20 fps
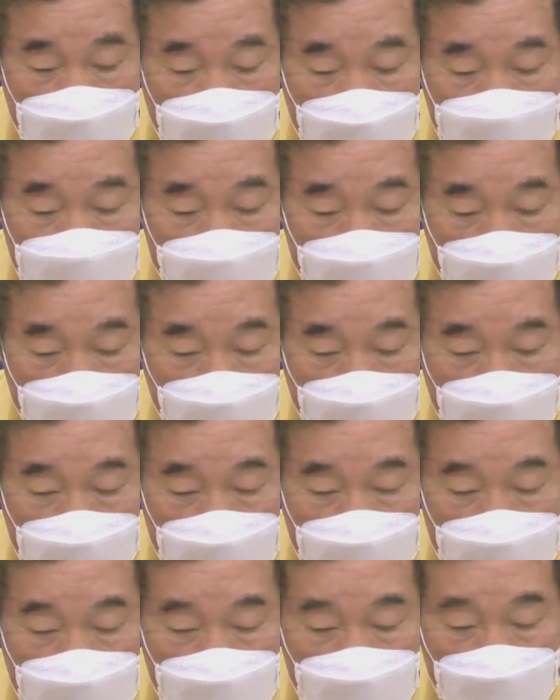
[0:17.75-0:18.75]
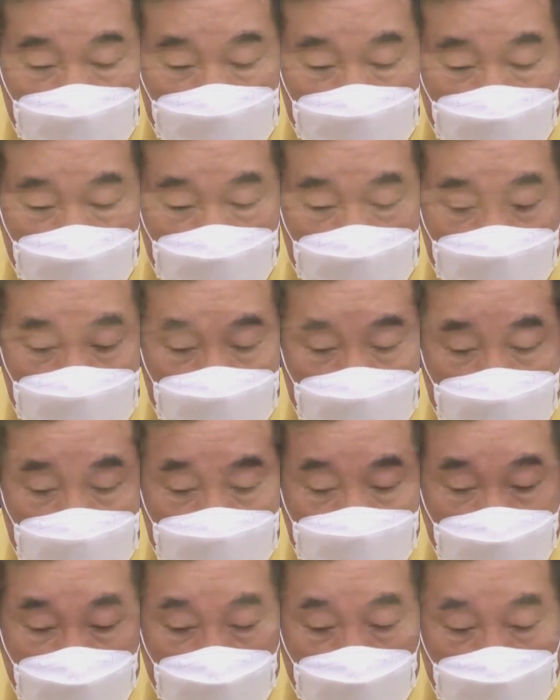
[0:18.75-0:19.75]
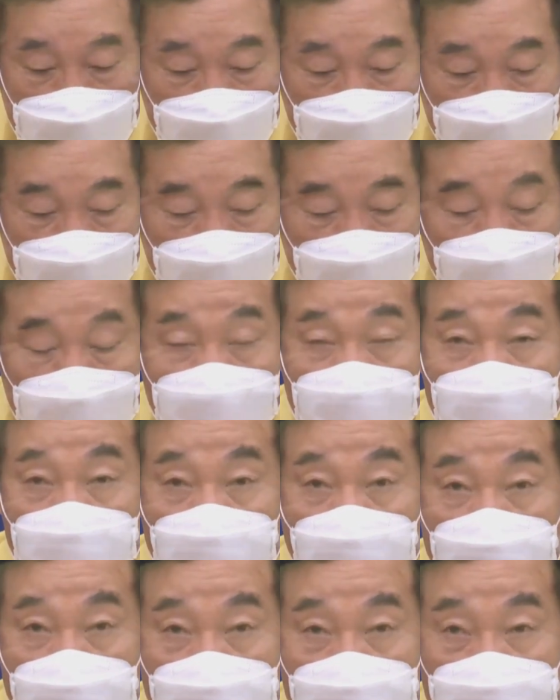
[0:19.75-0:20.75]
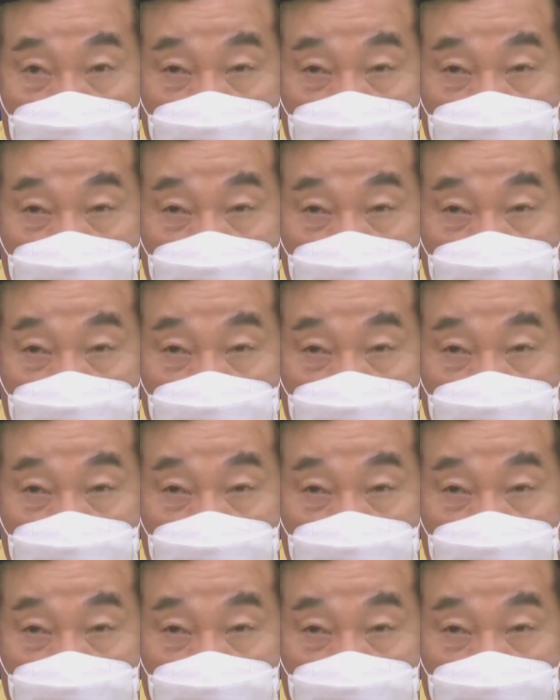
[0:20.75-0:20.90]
협조로 일정한 방역 효과를